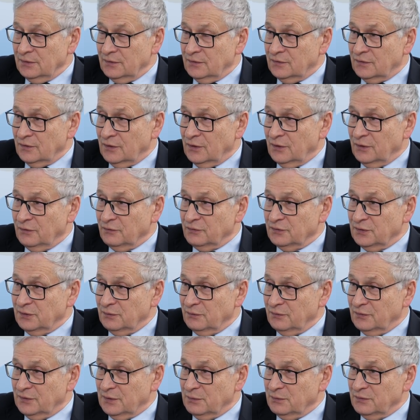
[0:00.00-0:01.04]
co w,
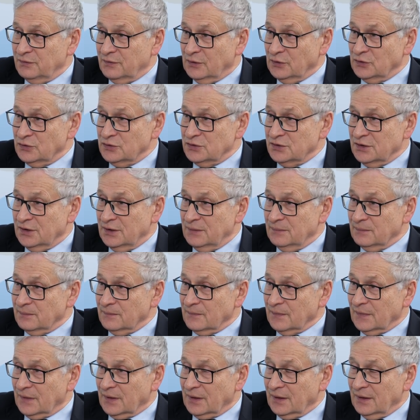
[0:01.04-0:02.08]
w tym sądzie
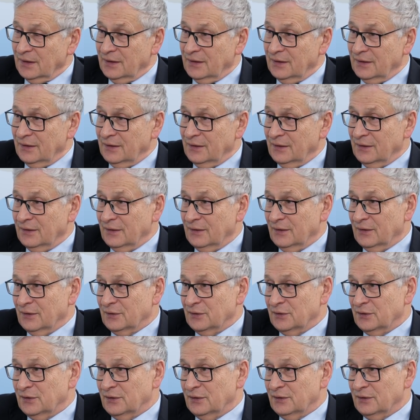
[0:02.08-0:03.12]

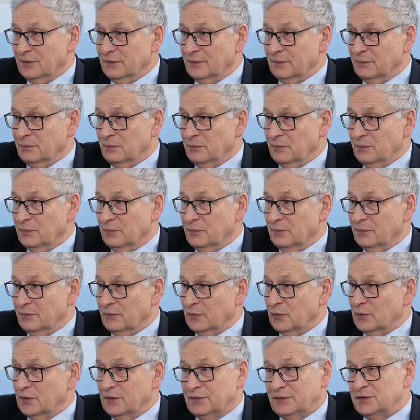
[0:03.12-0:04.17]
on w
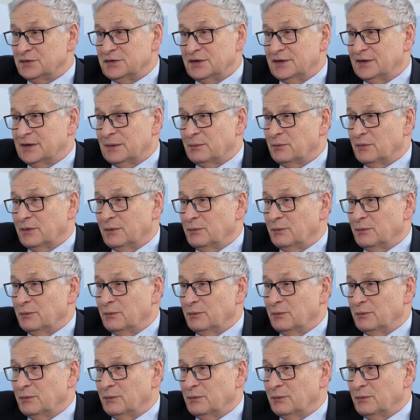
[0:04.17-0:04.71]
ogóle coś się tam